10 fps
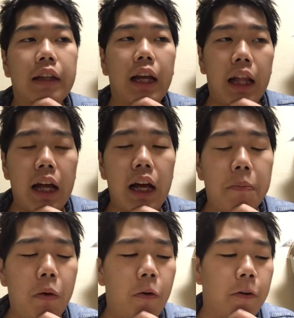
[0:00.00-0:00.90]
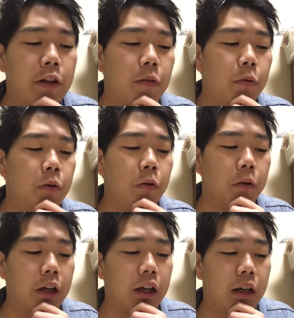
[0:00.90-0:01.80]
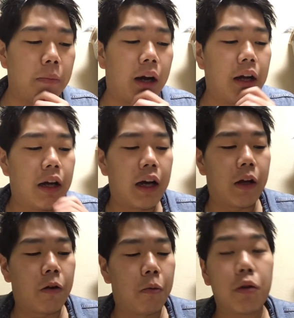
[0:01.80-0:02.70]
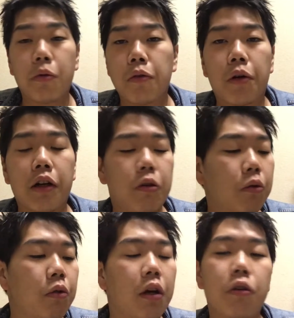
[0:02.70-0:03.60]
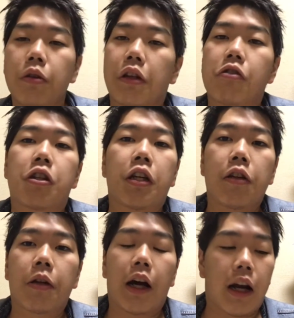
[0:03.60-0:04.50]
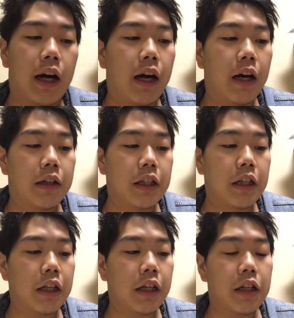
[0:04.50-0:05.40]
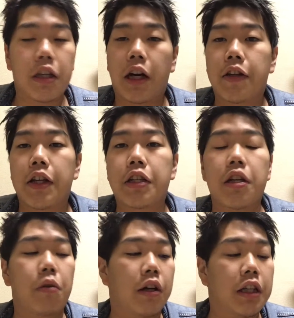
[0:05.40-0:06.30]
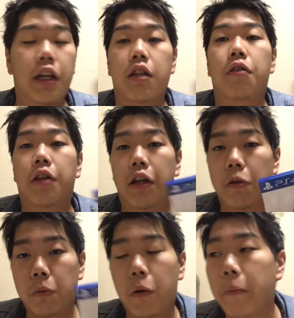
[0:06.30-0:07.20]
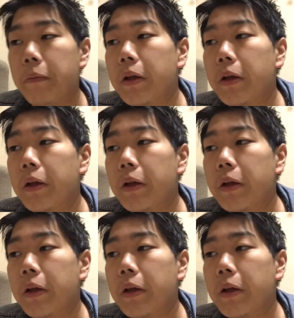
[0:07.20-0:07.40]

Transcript: ただ、もういつも通り、まあ、もともとドラッグ・オン・ドラグーンっていうシリーズから人気が出て派生したのがニーヤですけれども